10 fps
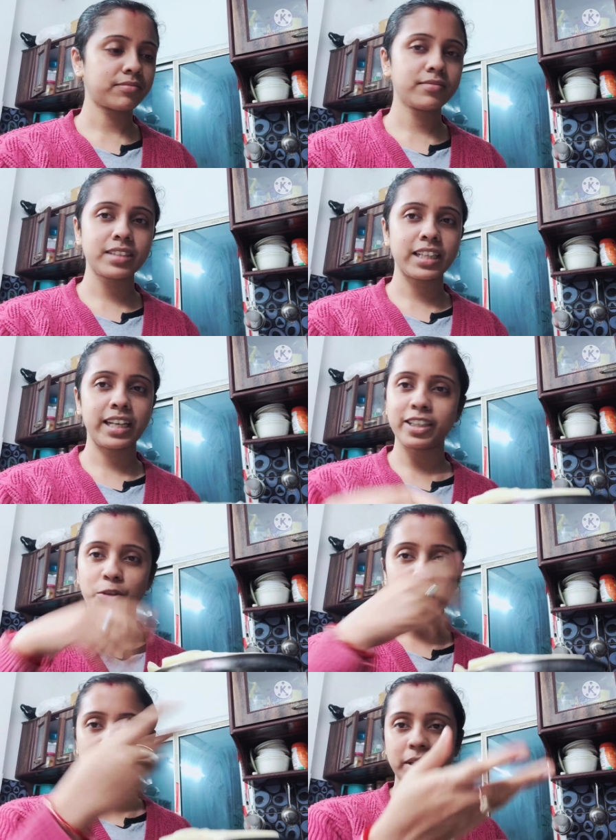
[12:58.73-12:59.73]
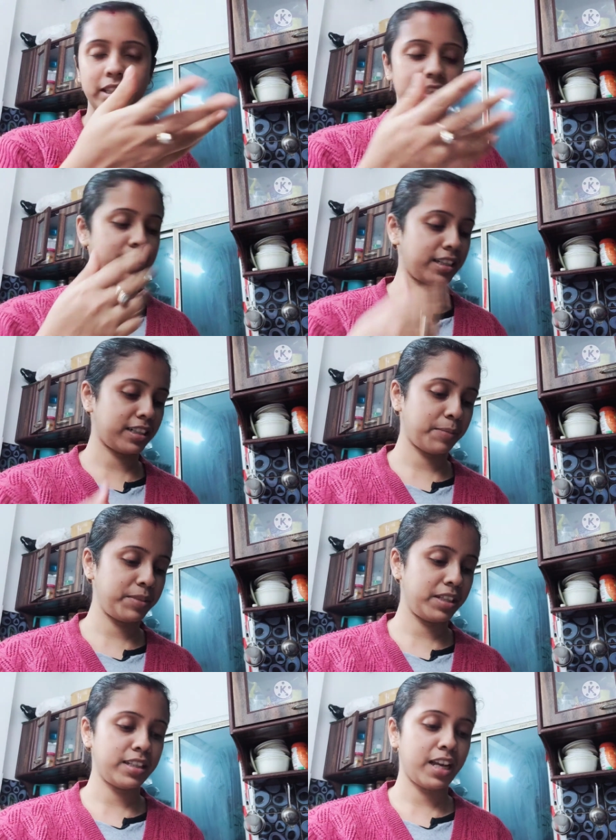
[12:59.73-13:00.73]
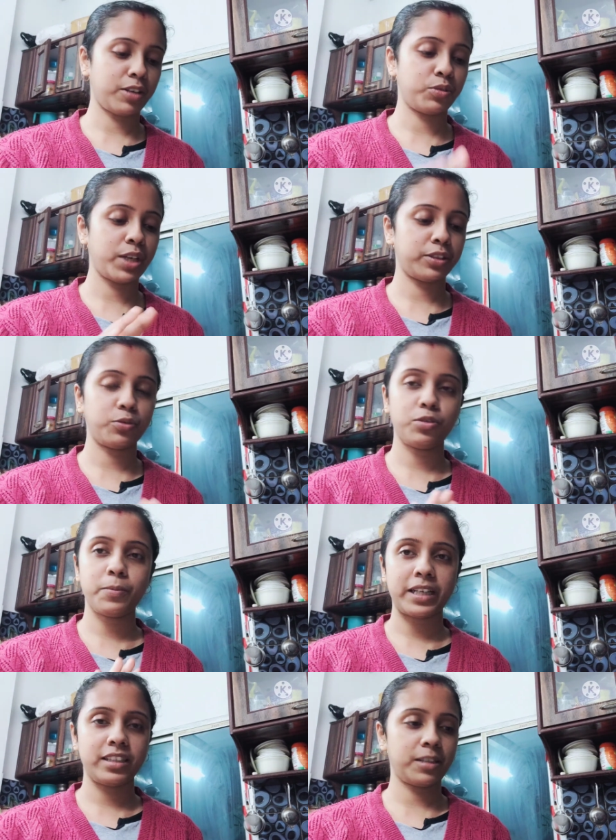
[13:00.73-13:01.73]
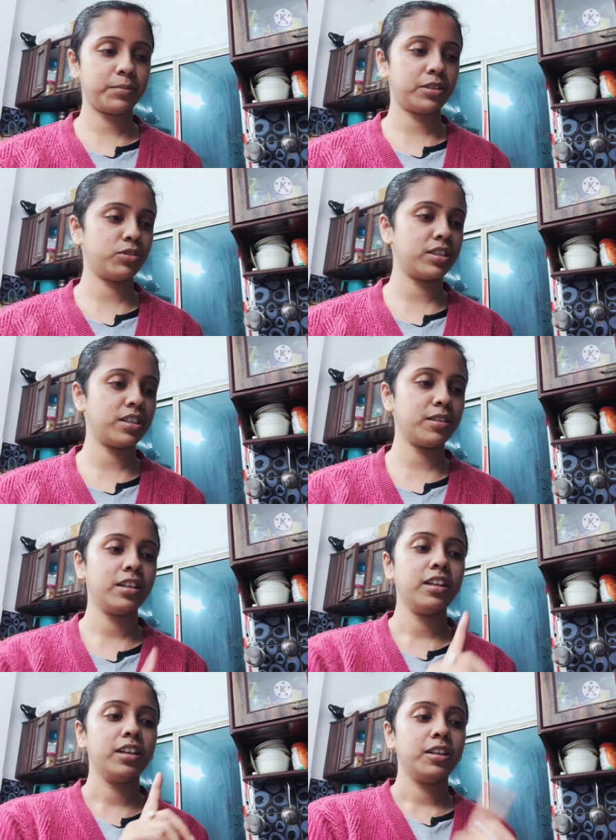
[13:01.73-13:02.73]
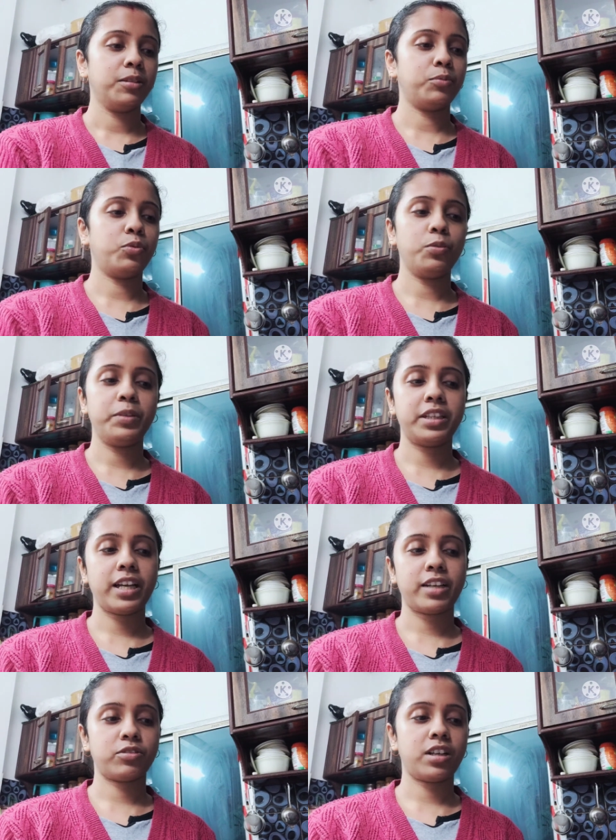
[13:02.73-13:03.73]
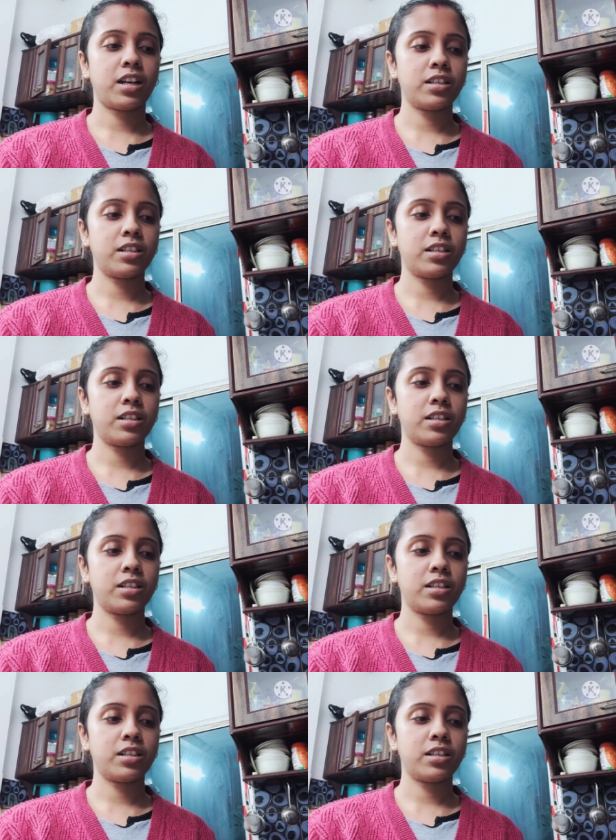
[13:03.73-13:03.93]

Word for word: একটা বাবা খেয়েছে একটা আমি খেয়েছি এখনও এতগুলো পাটি সাপটা রয়েছে বুকুল পিঠেটা এখন খাওয়া যাবে না